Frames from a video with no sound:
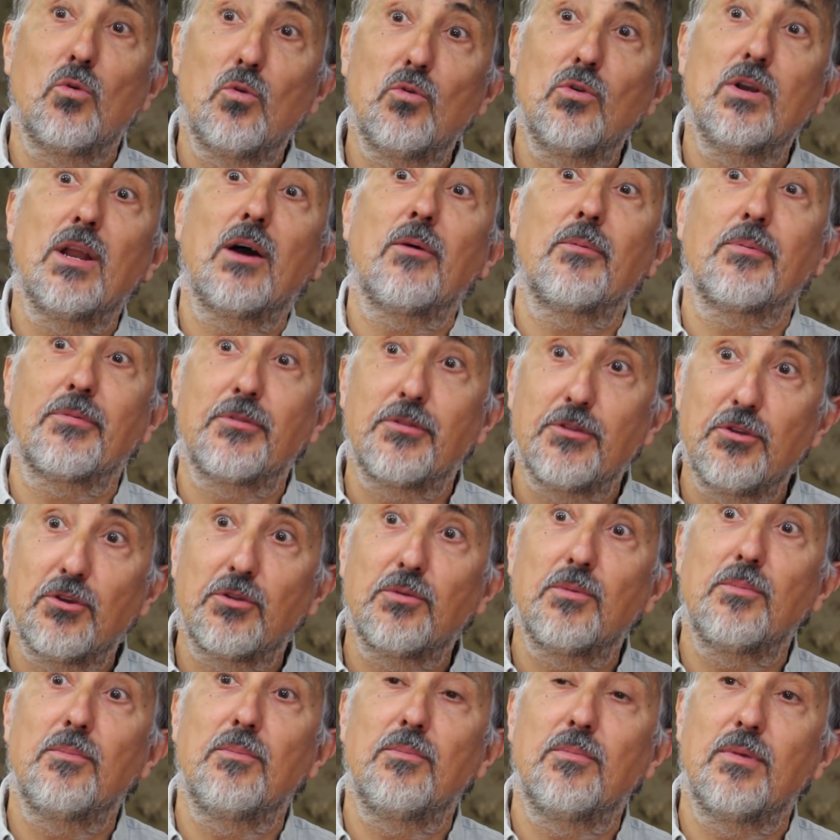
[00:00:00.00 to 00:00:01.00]
una
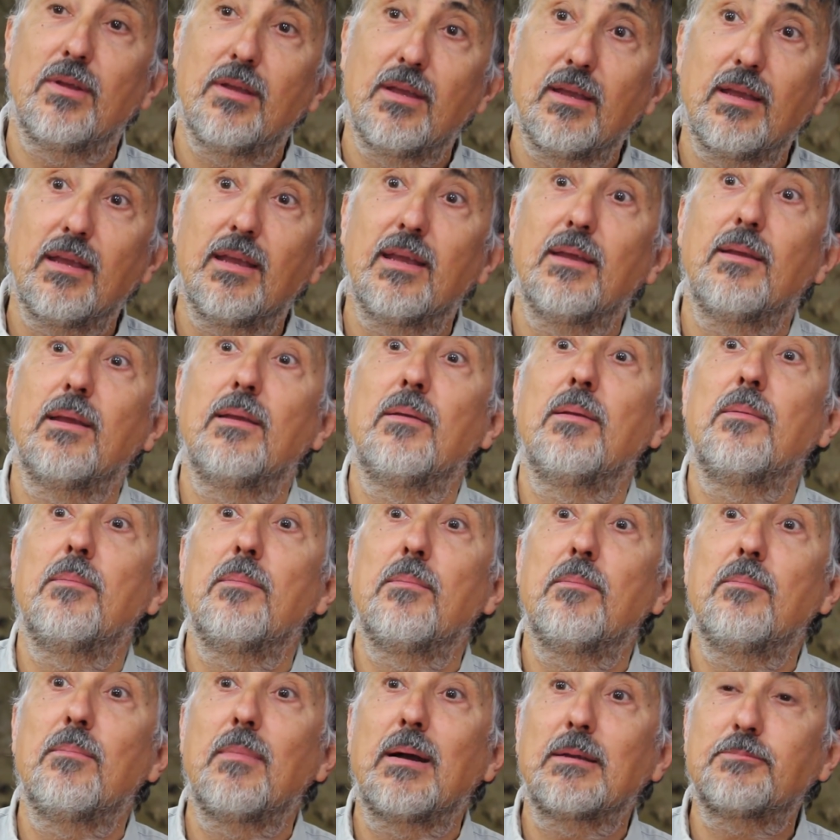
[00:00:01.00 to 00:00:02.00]
opción eh,
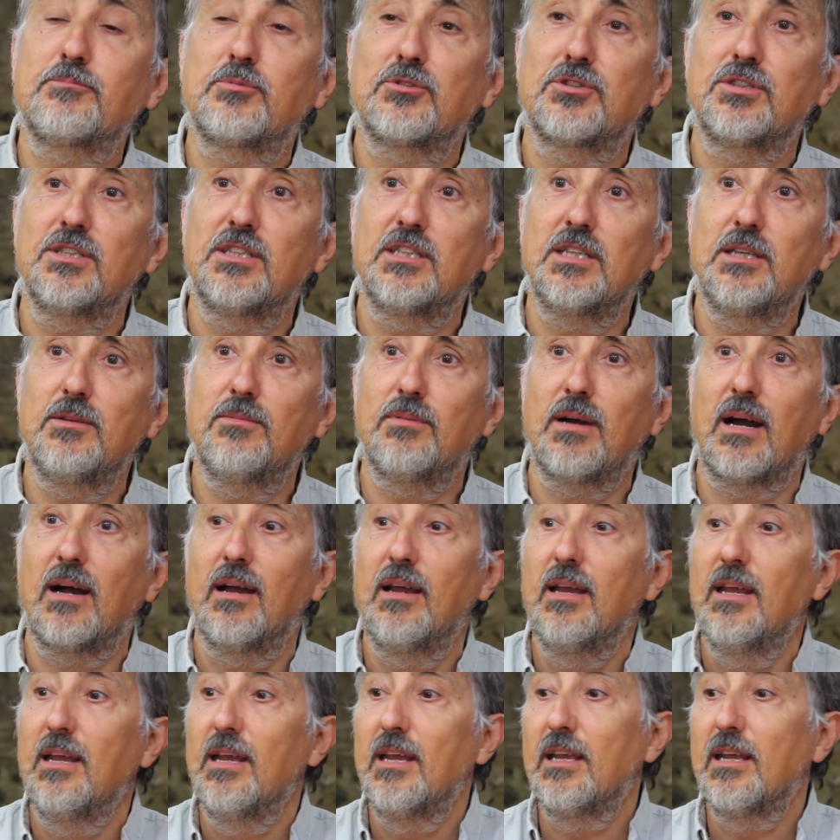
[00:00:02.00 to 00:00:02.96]
más positiva,